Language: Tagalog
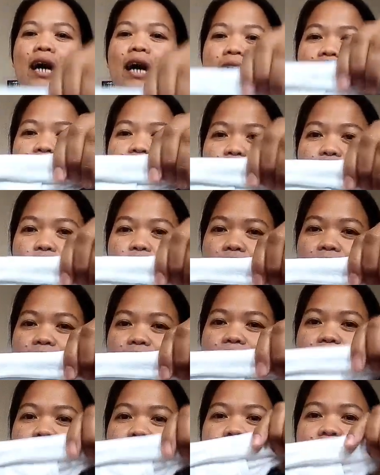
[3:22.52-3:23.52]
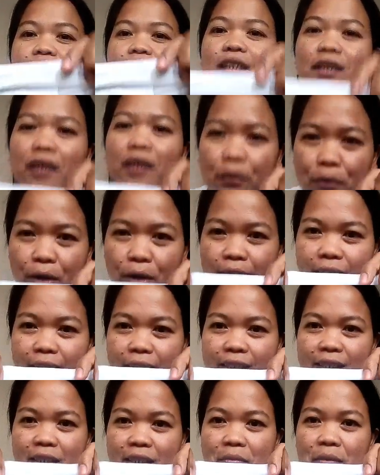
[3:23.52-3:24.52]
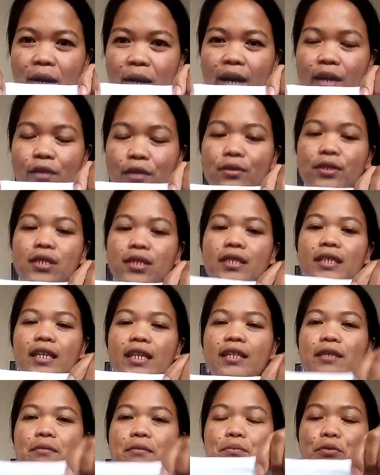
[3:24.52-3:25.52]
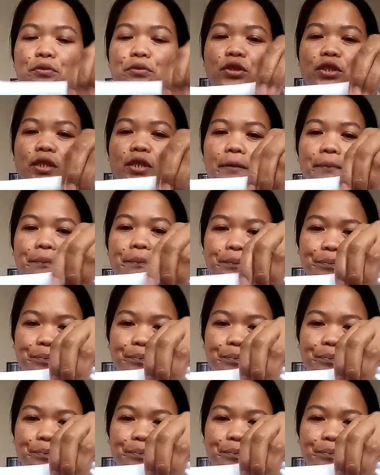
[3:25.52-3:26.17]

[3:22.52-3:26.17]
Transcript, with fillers: as long as nagagawa natin ng maayos. Ganyan po siya.